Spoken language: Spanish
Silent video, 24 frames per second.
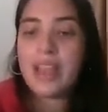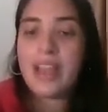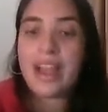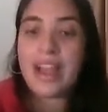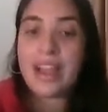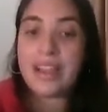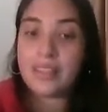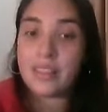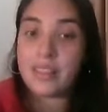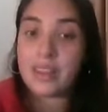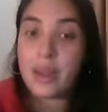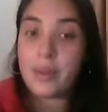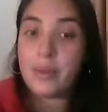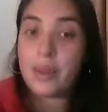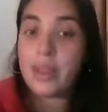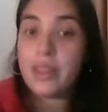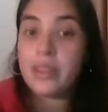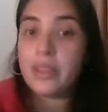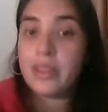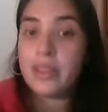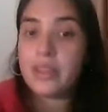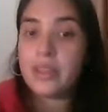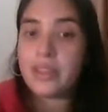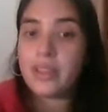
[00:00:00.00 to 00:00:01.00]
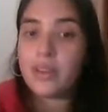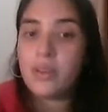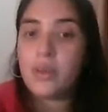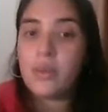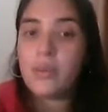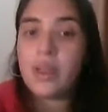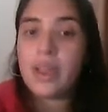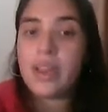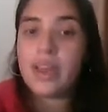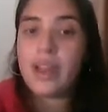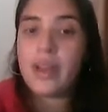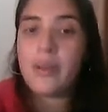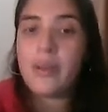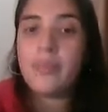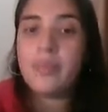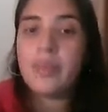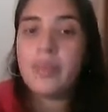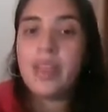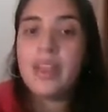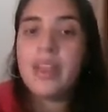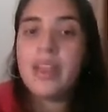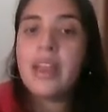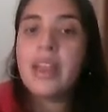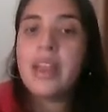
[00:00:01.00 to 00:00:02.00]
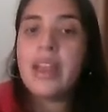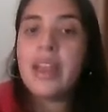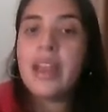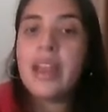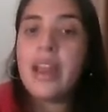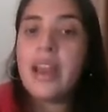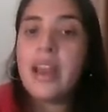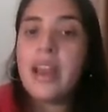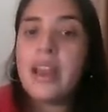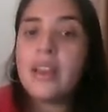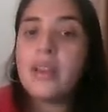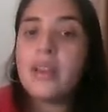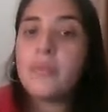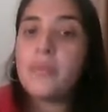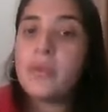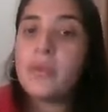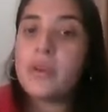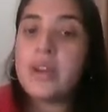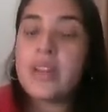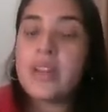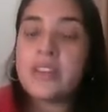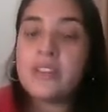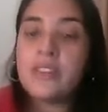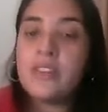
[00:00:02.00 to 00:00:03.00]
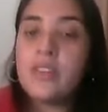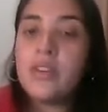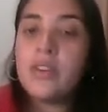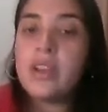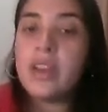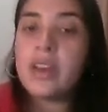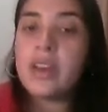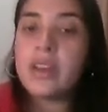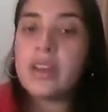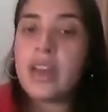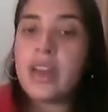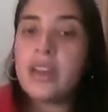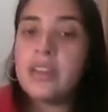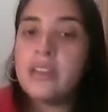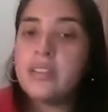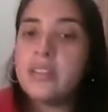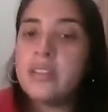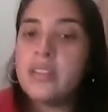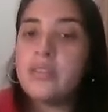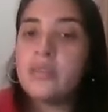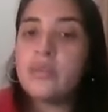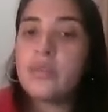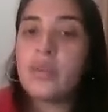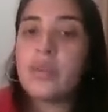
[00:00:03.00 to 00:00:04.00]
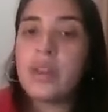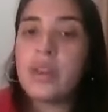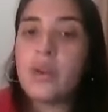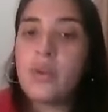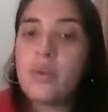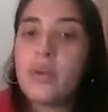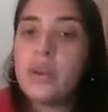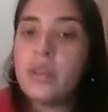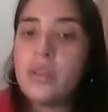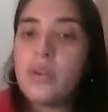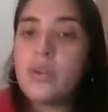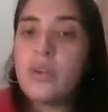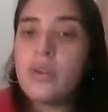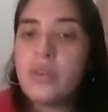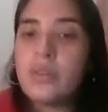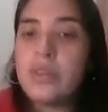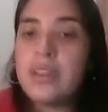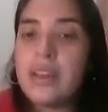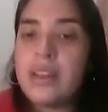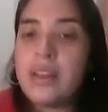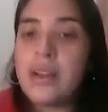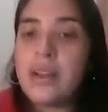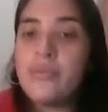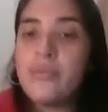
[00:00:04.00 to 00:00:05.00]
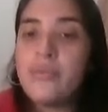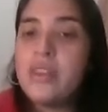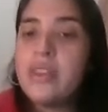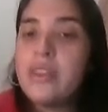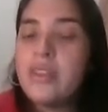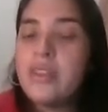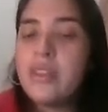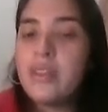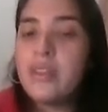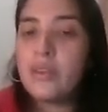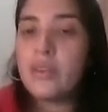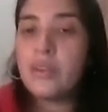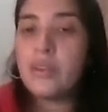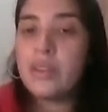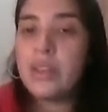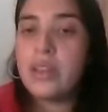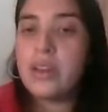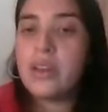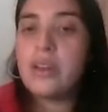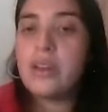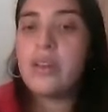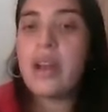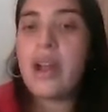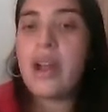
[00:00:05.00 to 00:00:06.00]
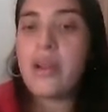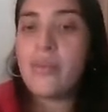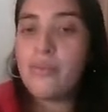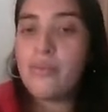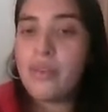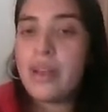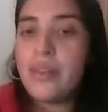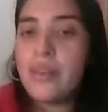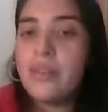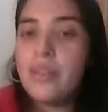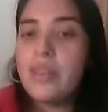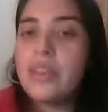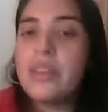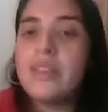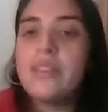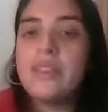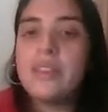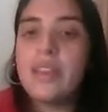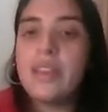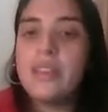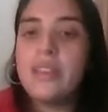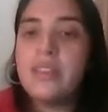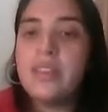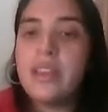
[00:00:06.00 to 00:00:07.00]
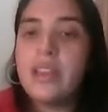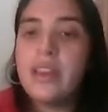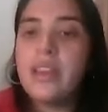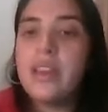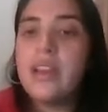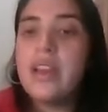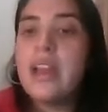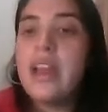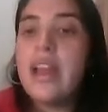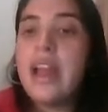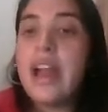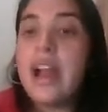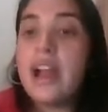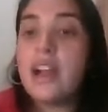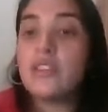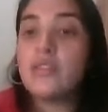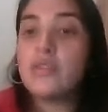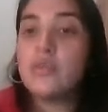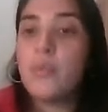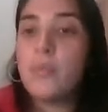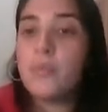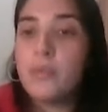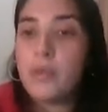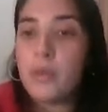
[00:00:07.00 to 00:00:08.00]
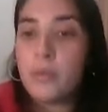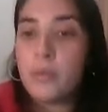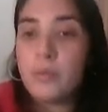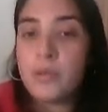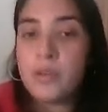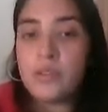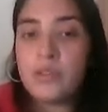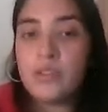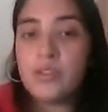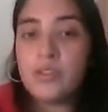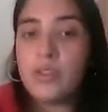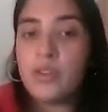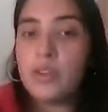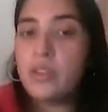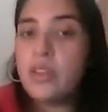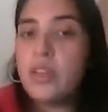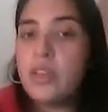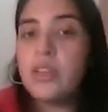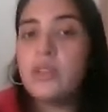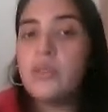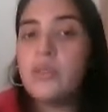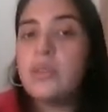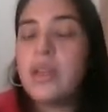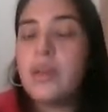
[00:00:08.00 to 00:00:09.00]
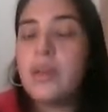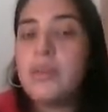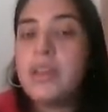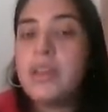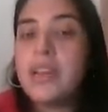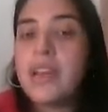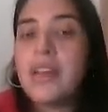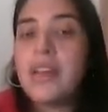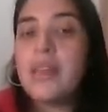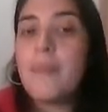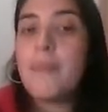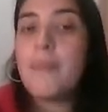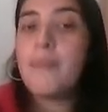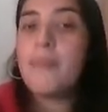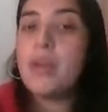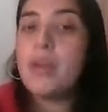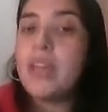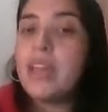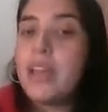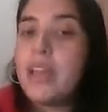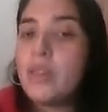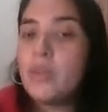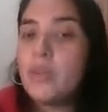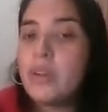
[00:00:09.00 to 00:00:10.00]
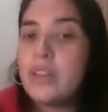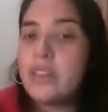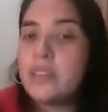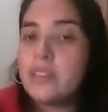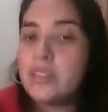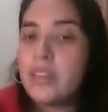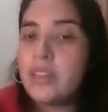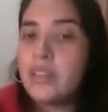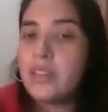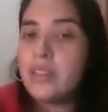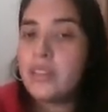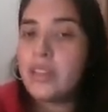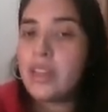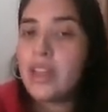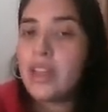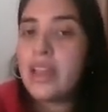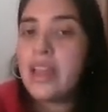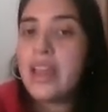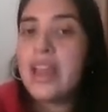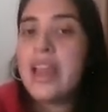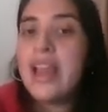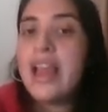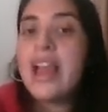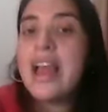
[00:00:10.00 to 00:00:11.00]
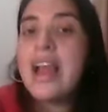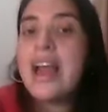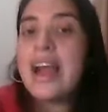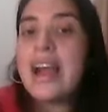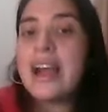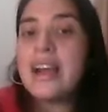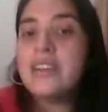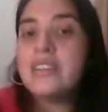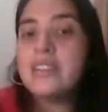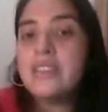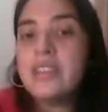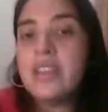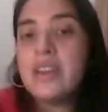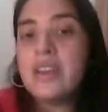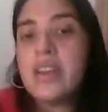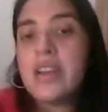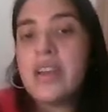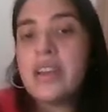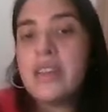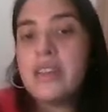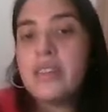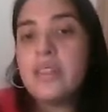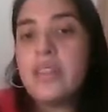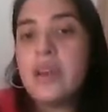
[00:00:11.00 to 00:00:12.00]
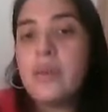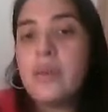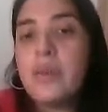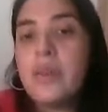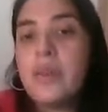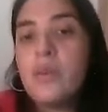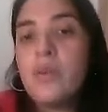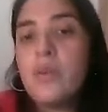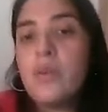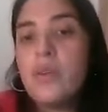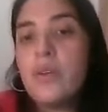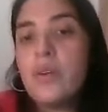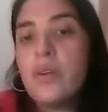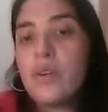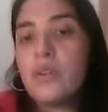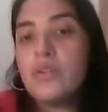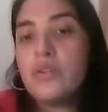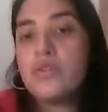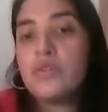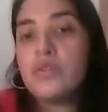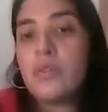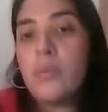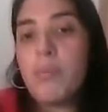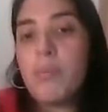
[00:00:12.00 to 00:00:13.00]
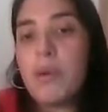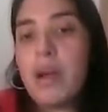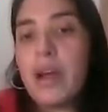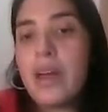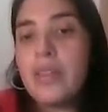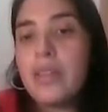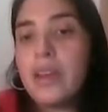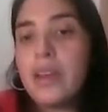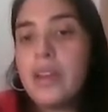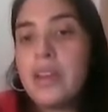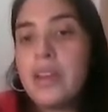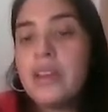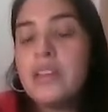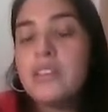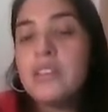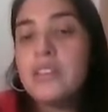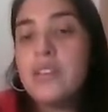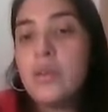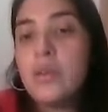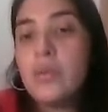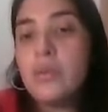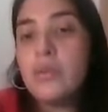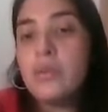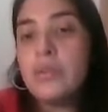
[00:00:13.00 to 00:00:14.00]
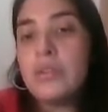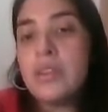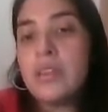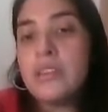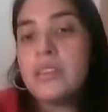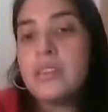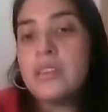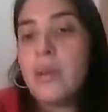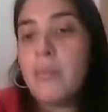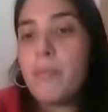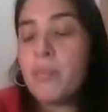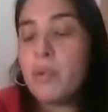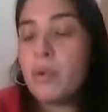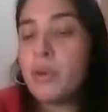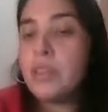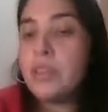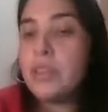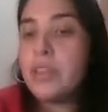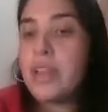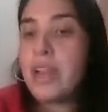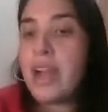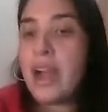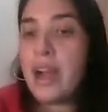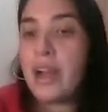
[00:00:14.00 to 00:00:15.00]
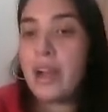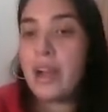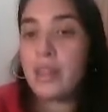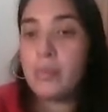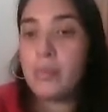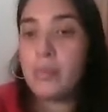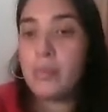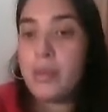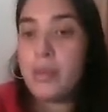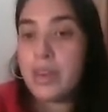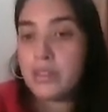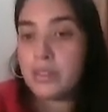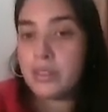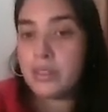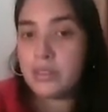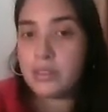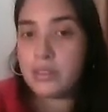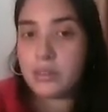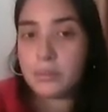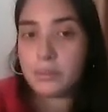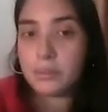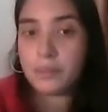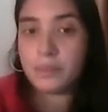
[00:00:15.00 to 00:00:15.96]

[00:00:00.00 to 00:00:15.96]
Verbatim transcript: a través de esta novela es la exploración que realiza en sus recuerdos con el, afán de entender a su propio yo desde una mirada preadolescente acerca del vínculo con su padre en circunstancias políticas adversas,